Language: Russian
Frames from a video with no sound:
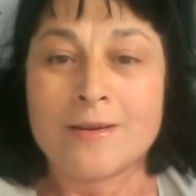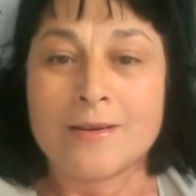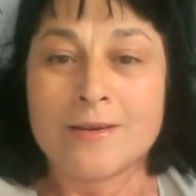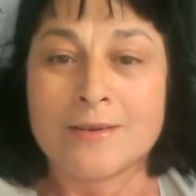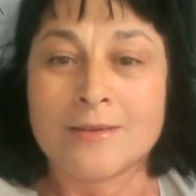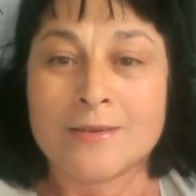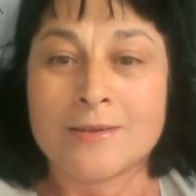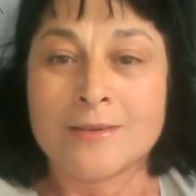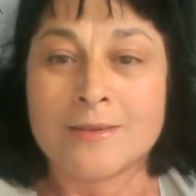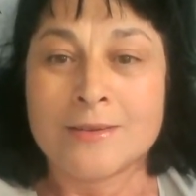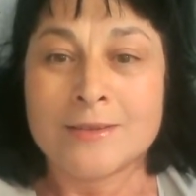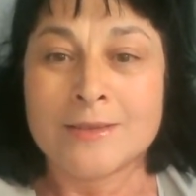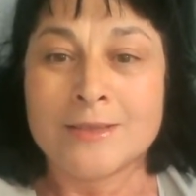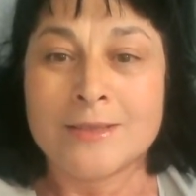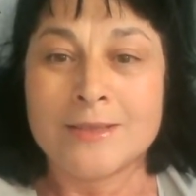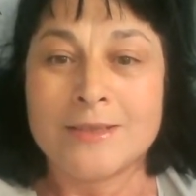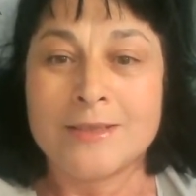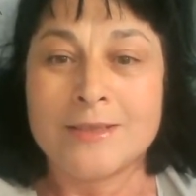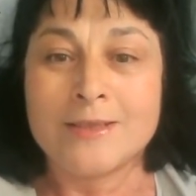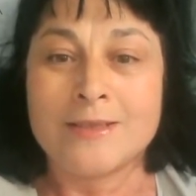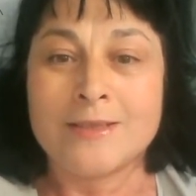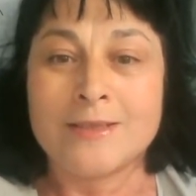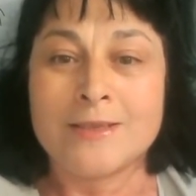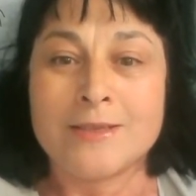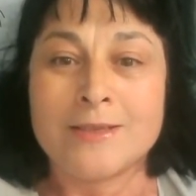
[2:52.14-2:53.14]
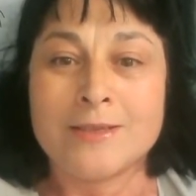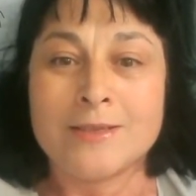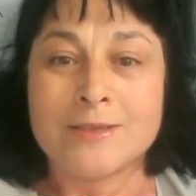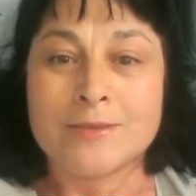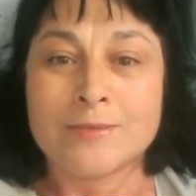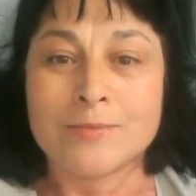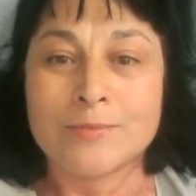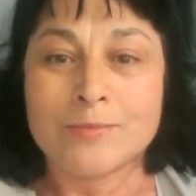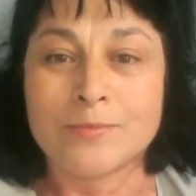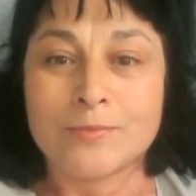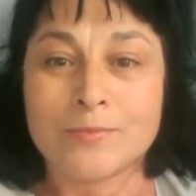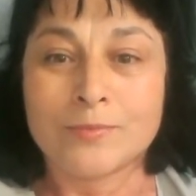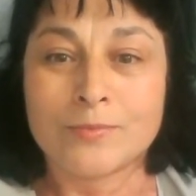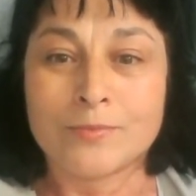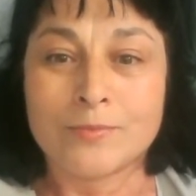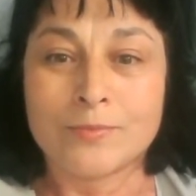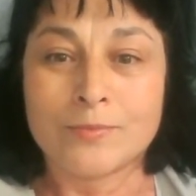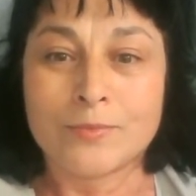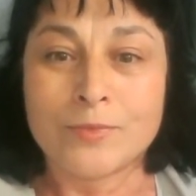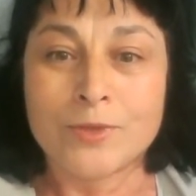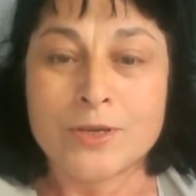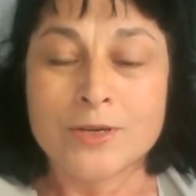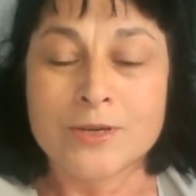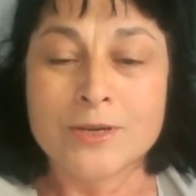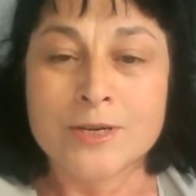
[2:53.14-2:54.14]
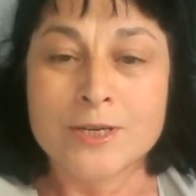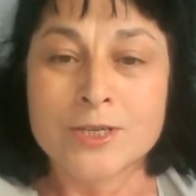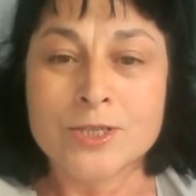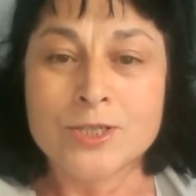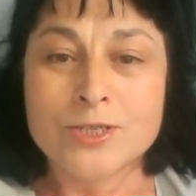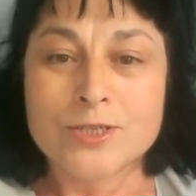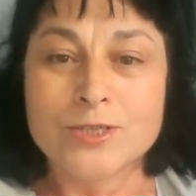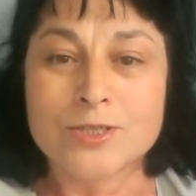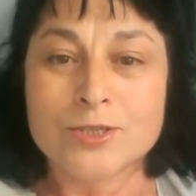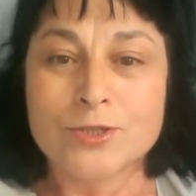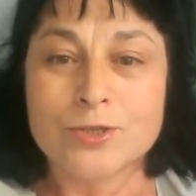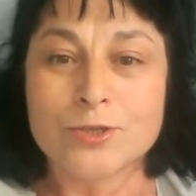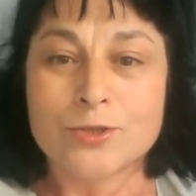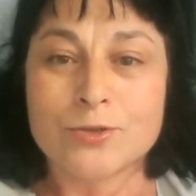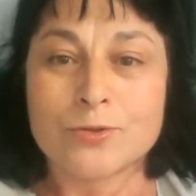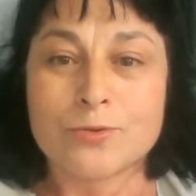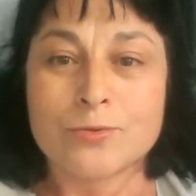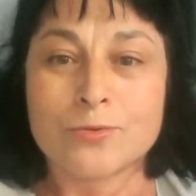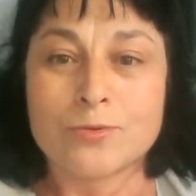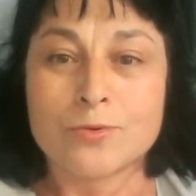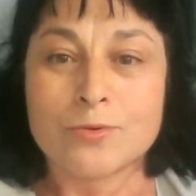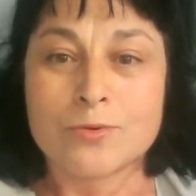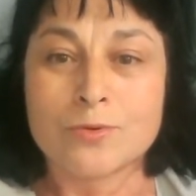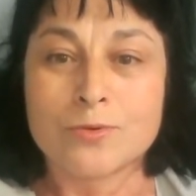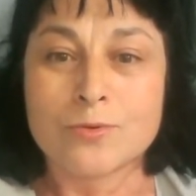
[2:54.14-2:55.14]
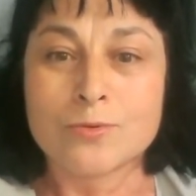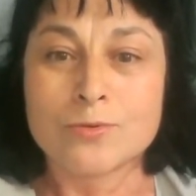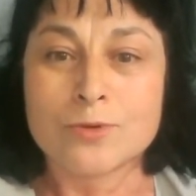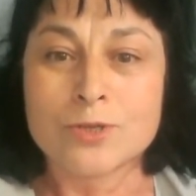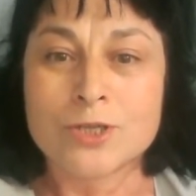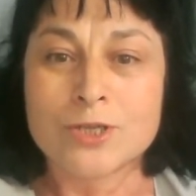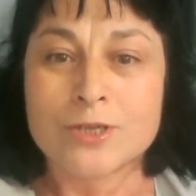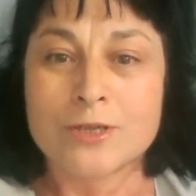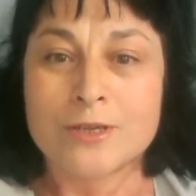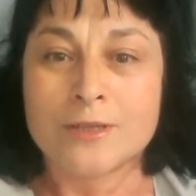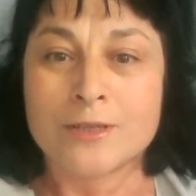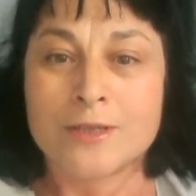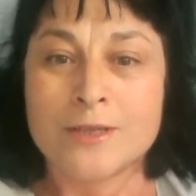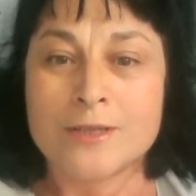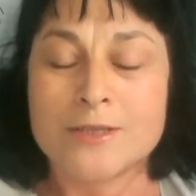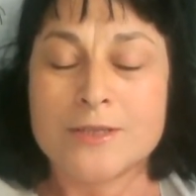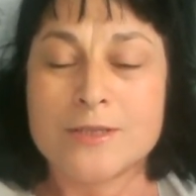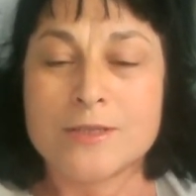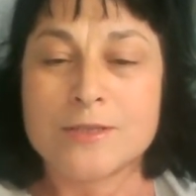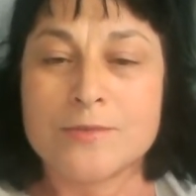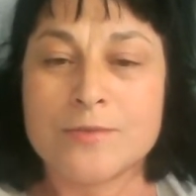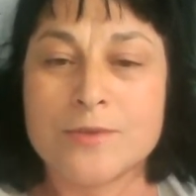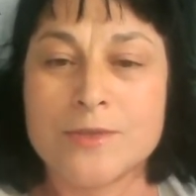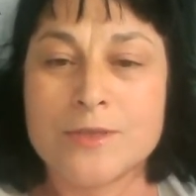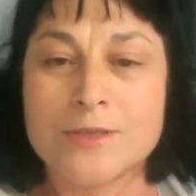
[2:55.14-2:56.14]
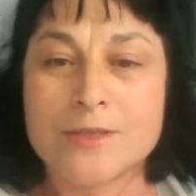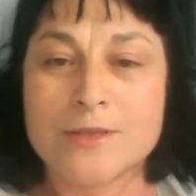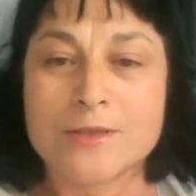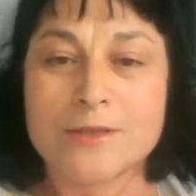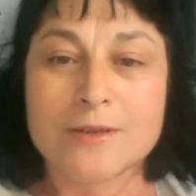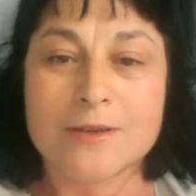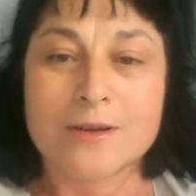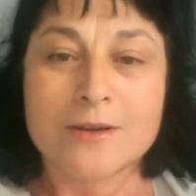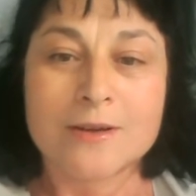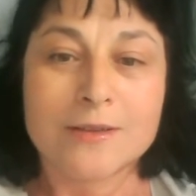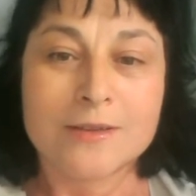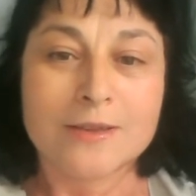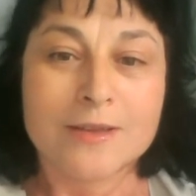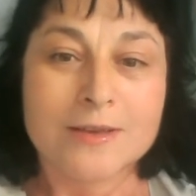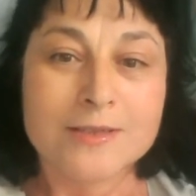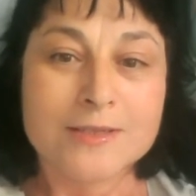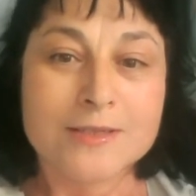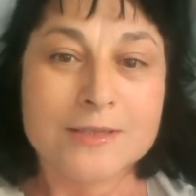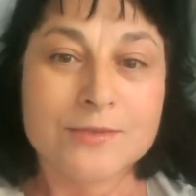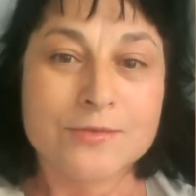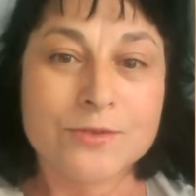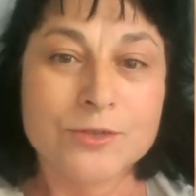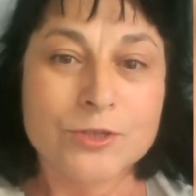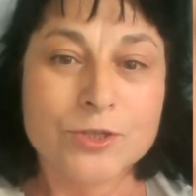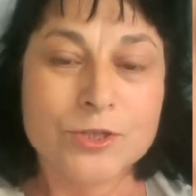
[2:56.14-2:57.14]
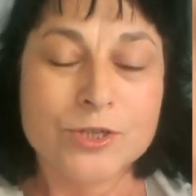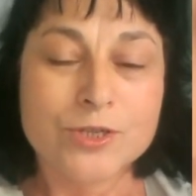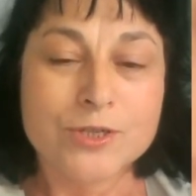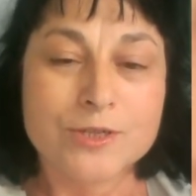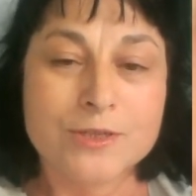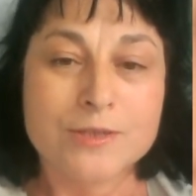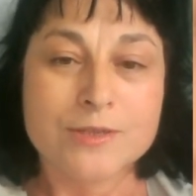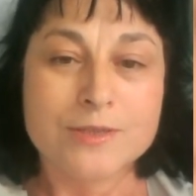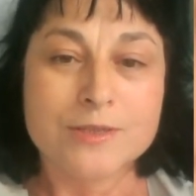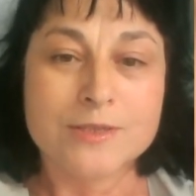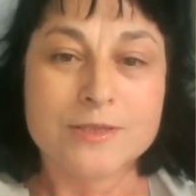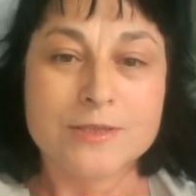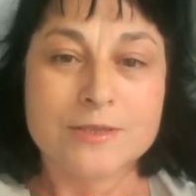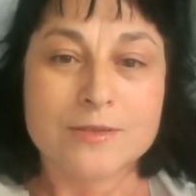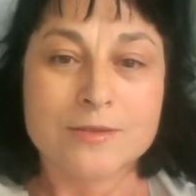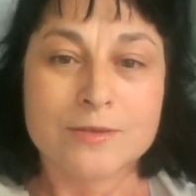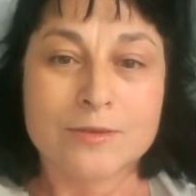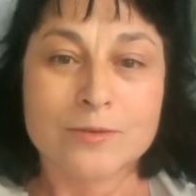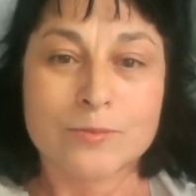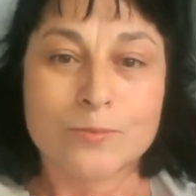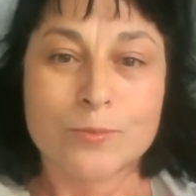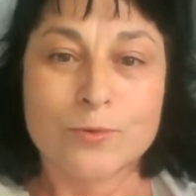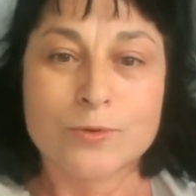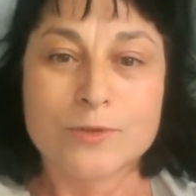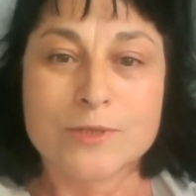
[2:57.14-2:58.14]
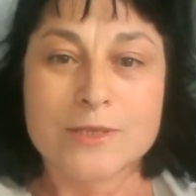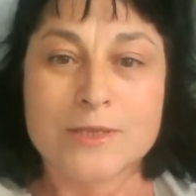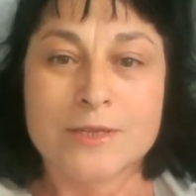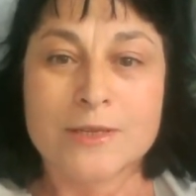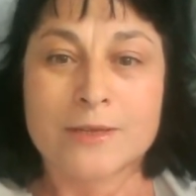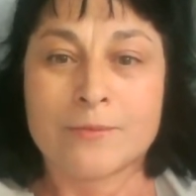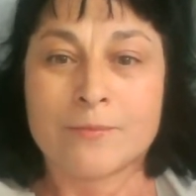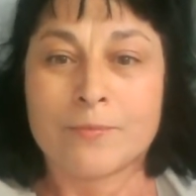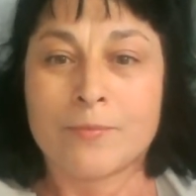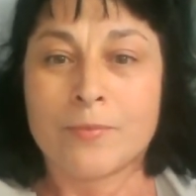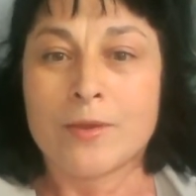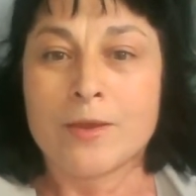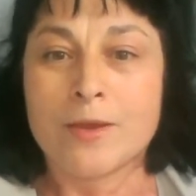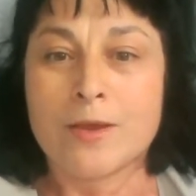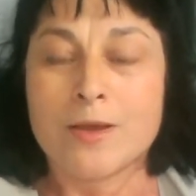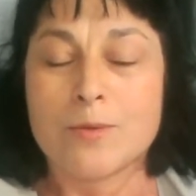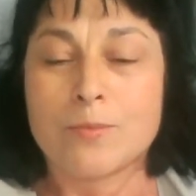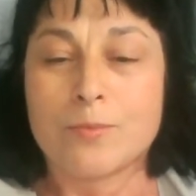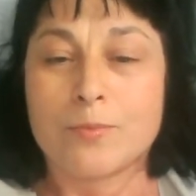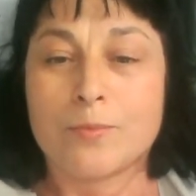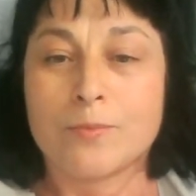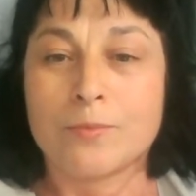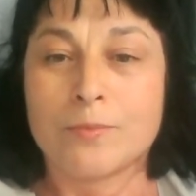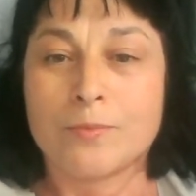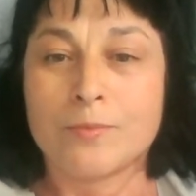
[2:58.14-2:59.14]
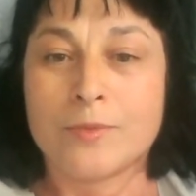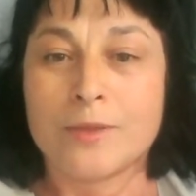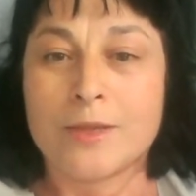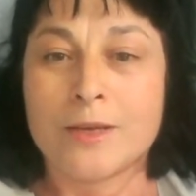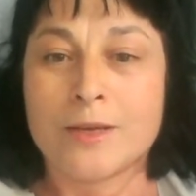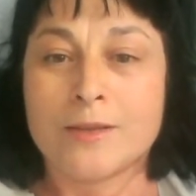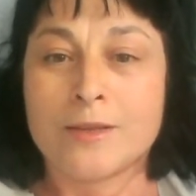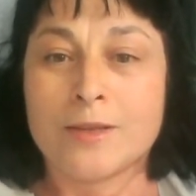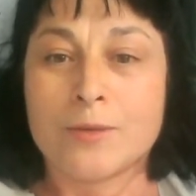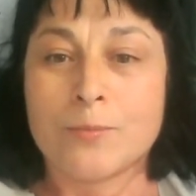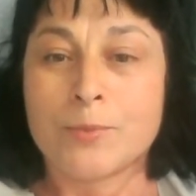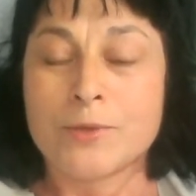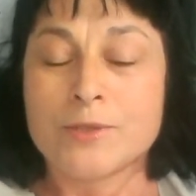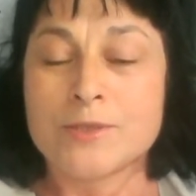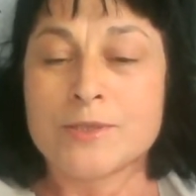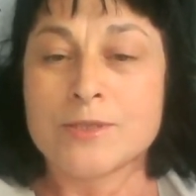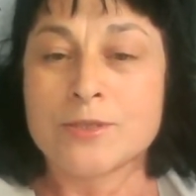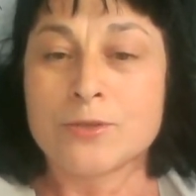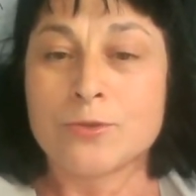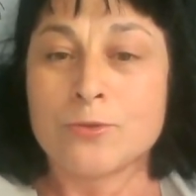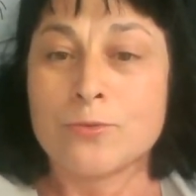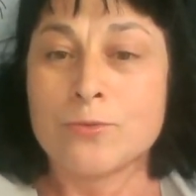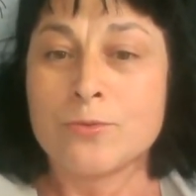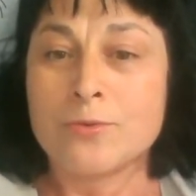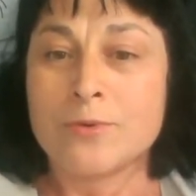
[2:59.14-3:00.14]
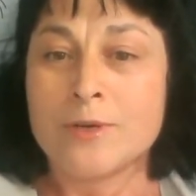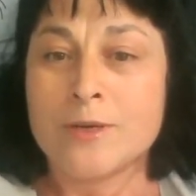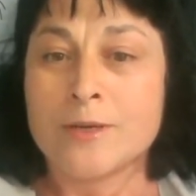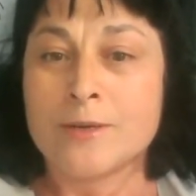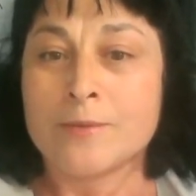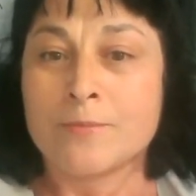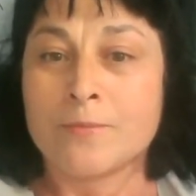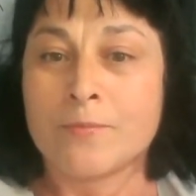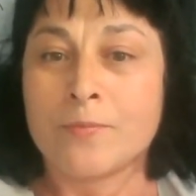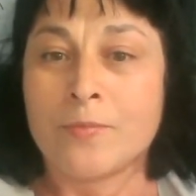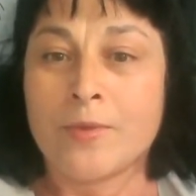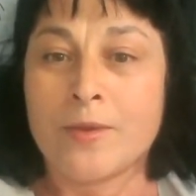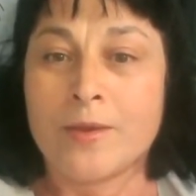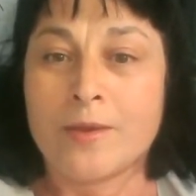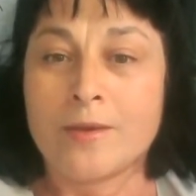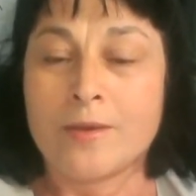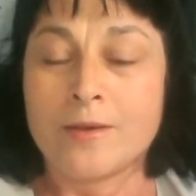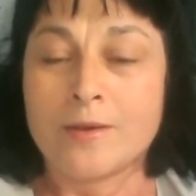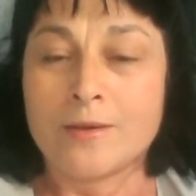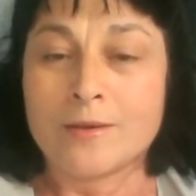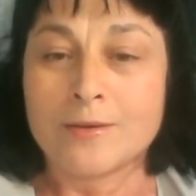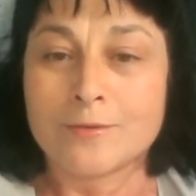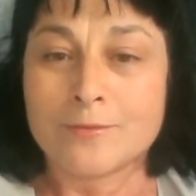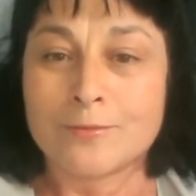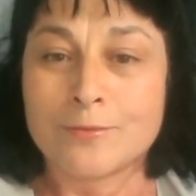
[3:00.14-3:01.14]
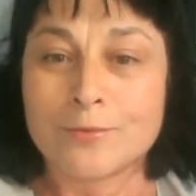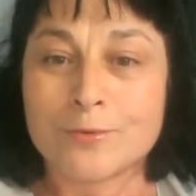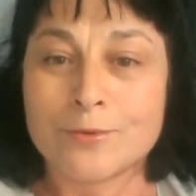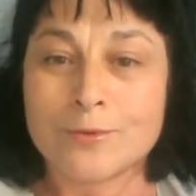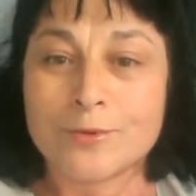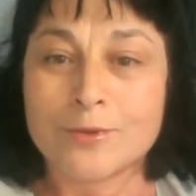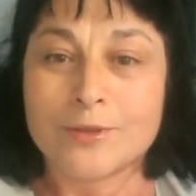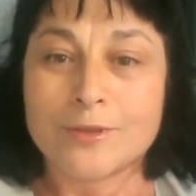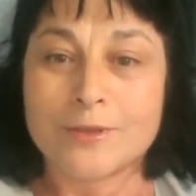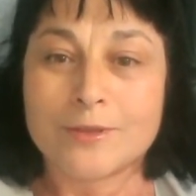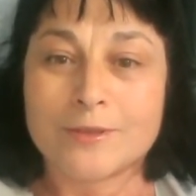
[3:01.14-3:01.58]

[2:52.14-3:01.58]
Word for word: А, и мне кажется, что кожа, она действительно как-то освежилась э, после данной процедуры. Вот.